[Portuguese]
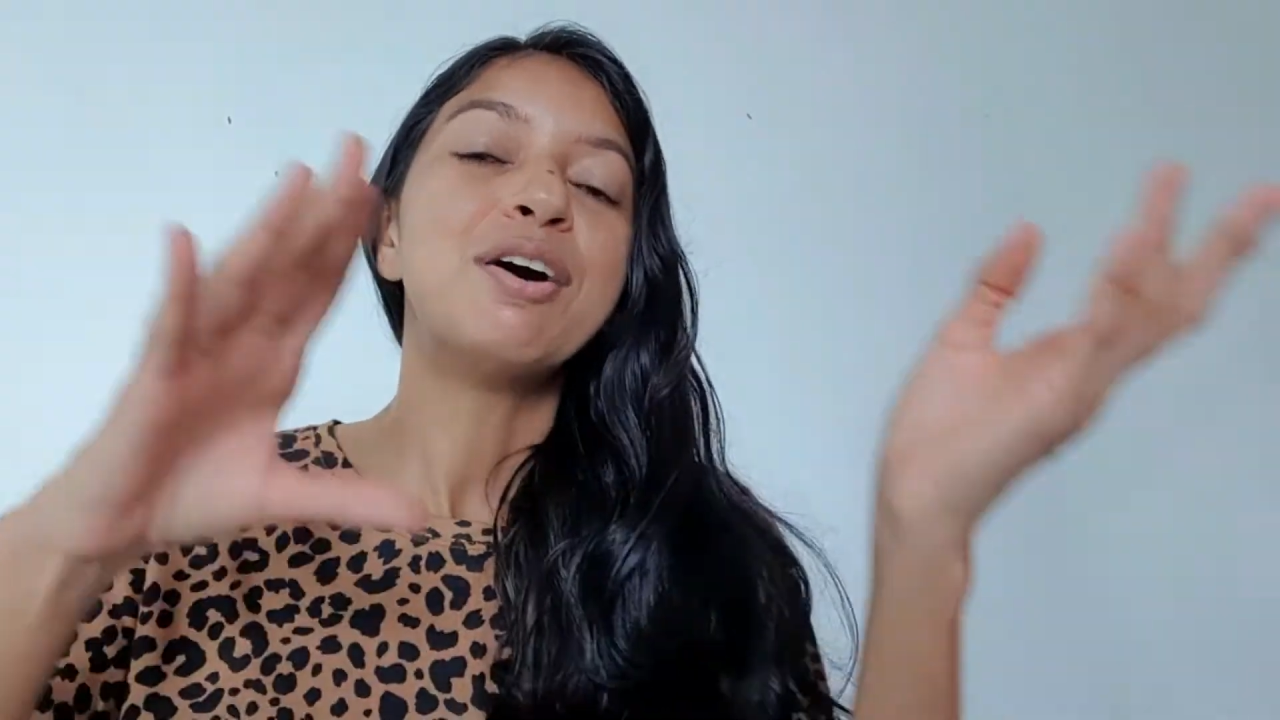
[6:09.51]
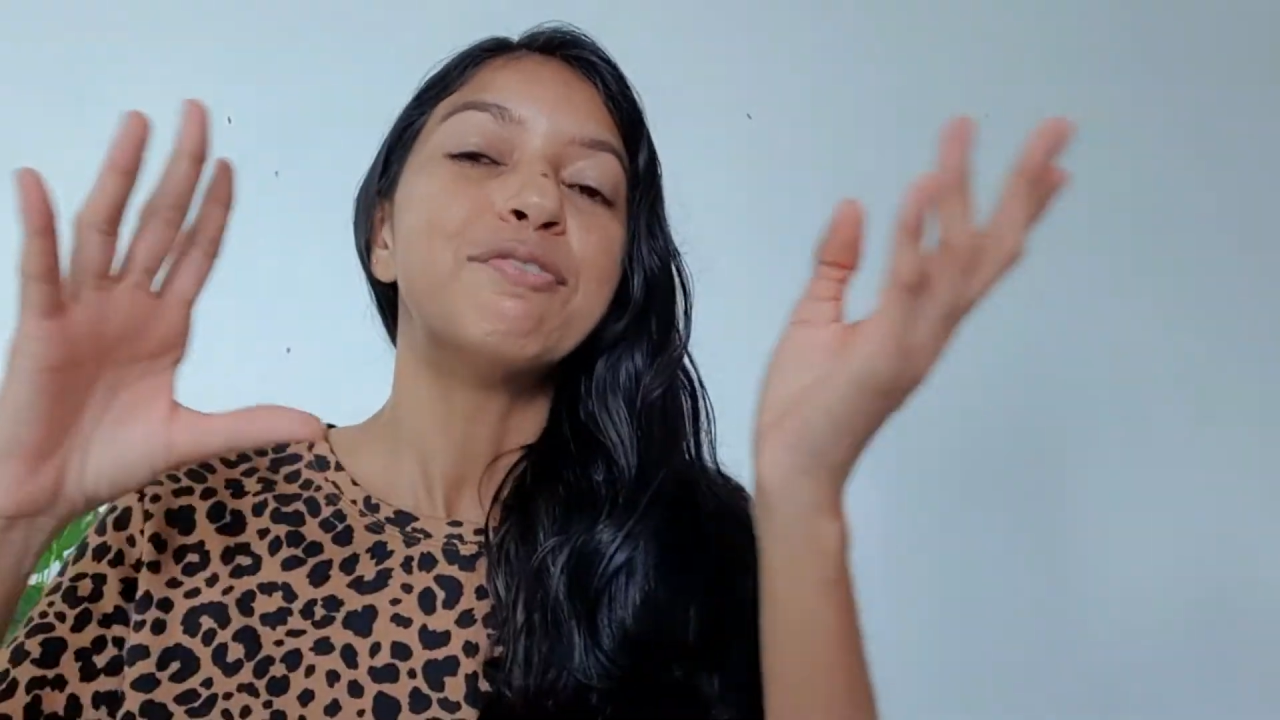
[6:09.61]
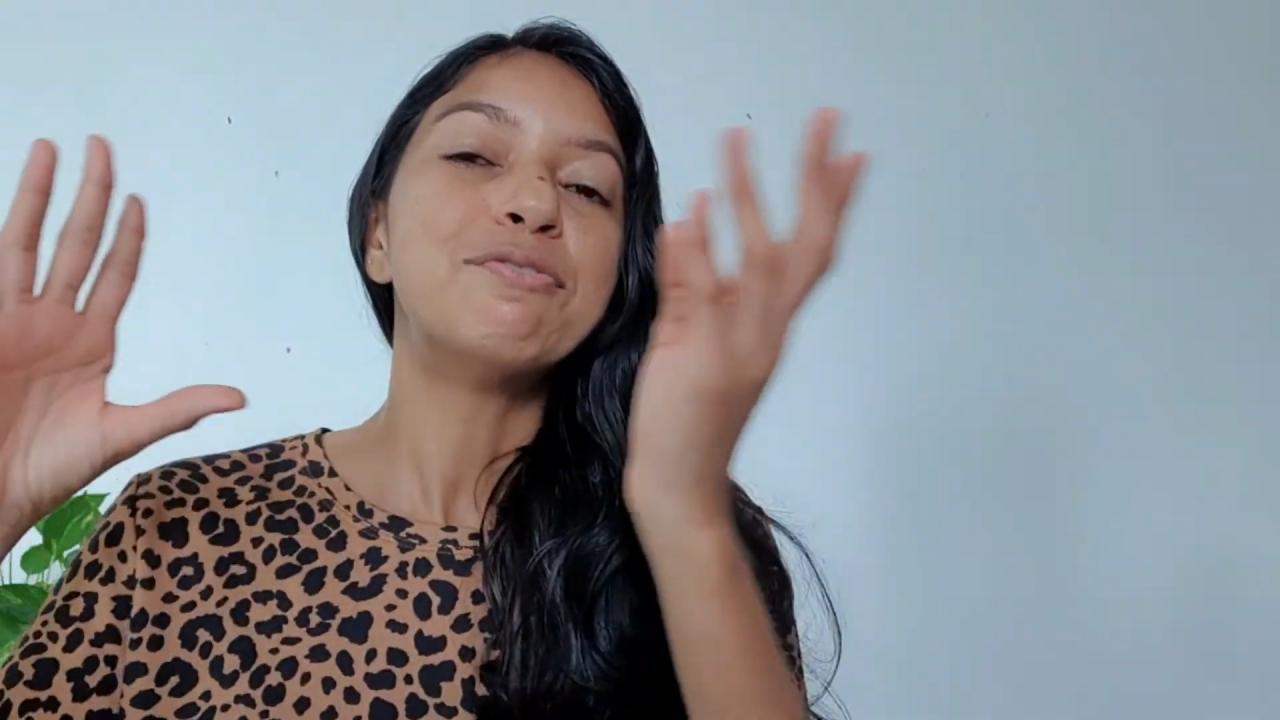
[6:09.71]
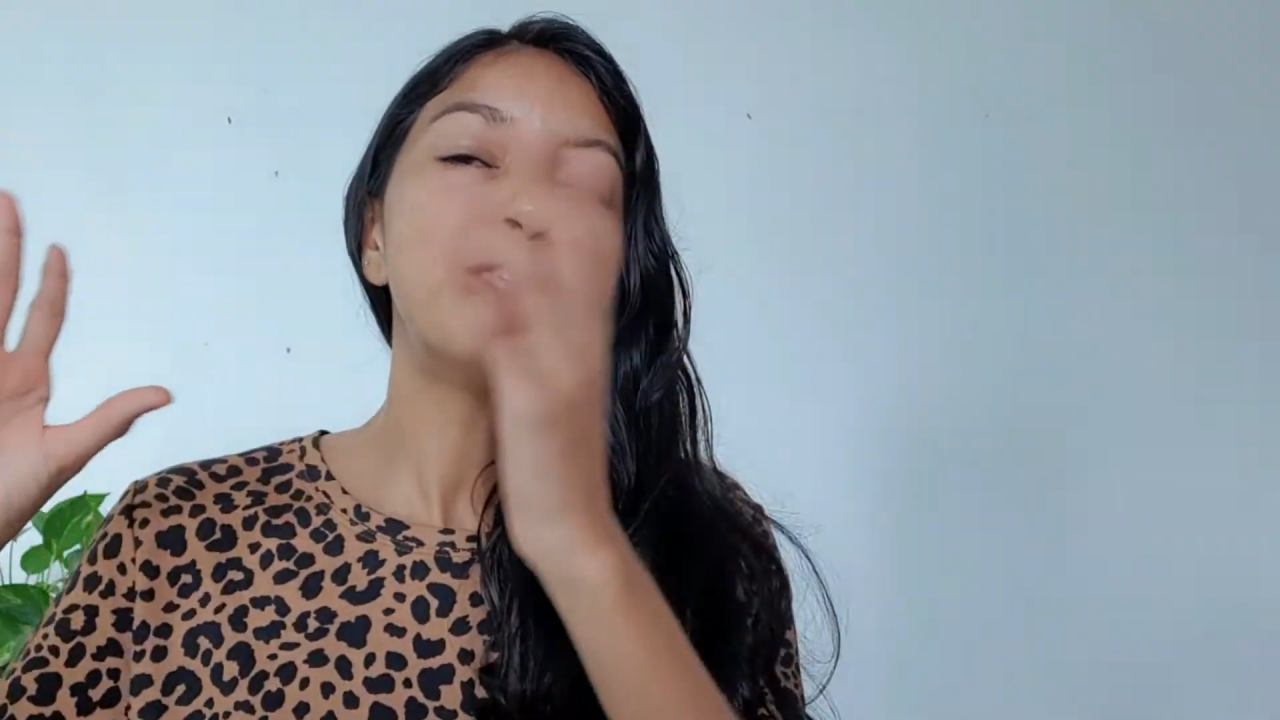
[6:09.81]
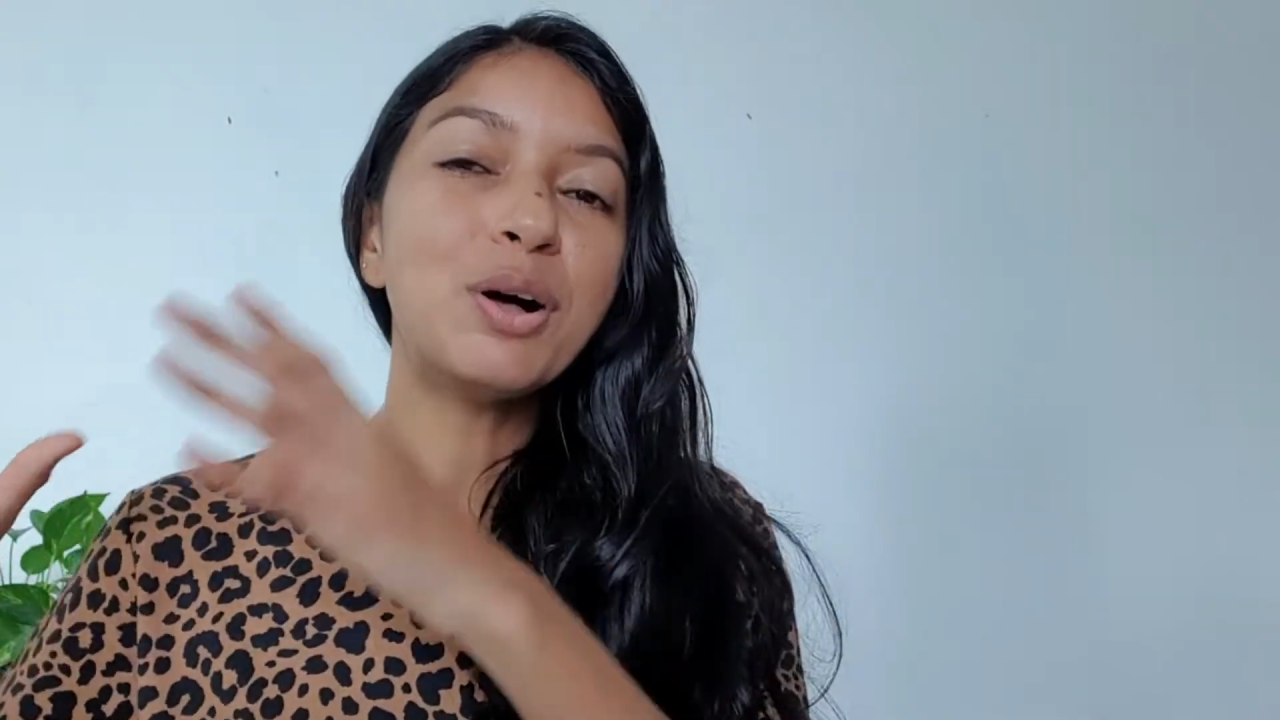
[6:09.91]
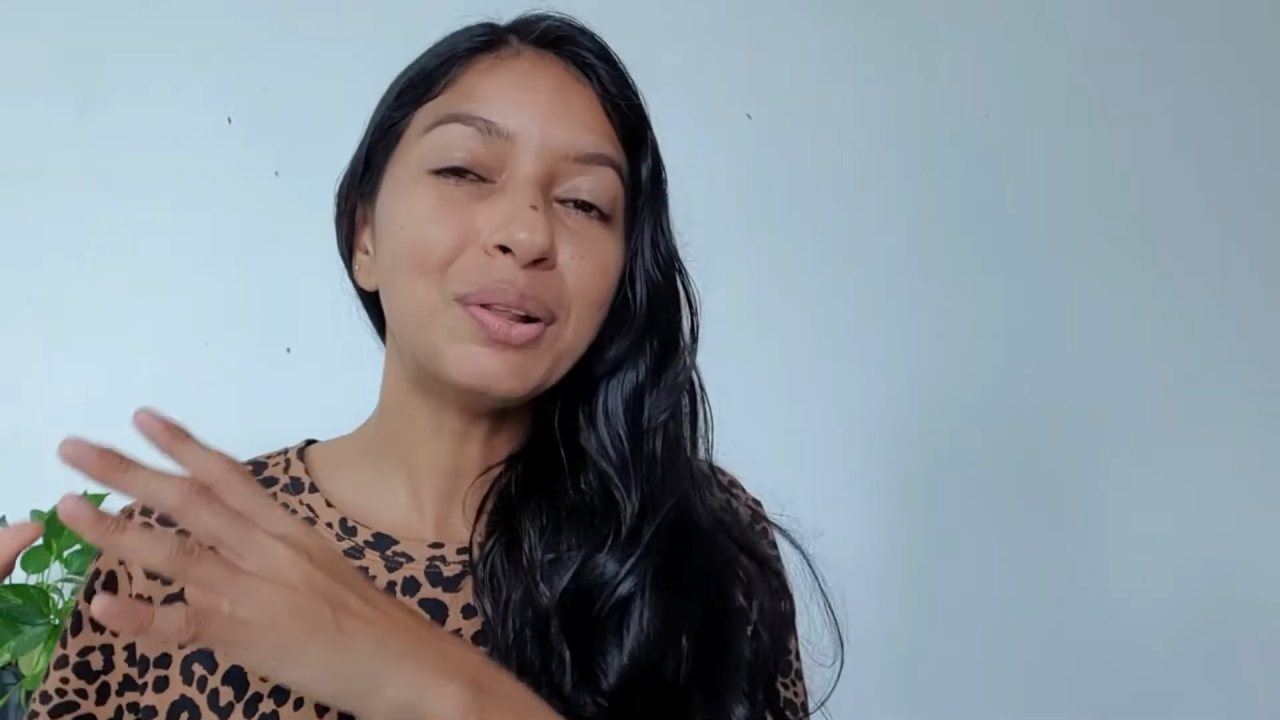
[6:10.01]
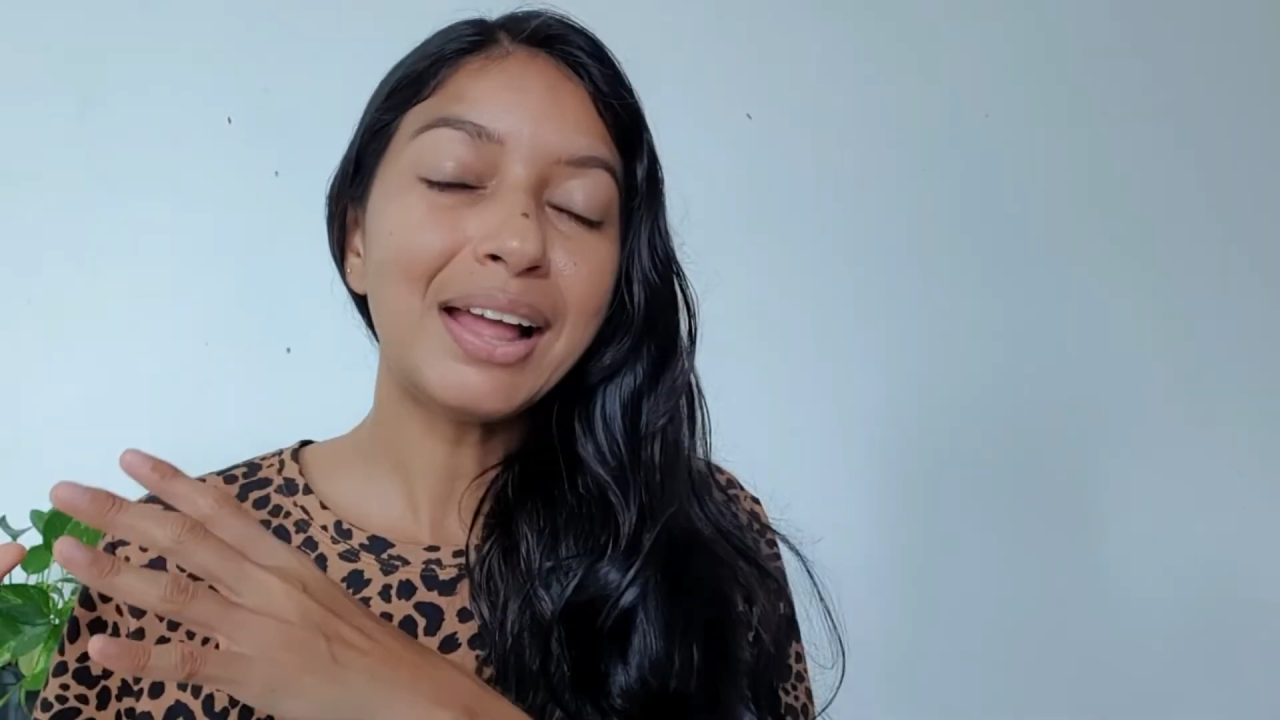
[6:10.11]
vão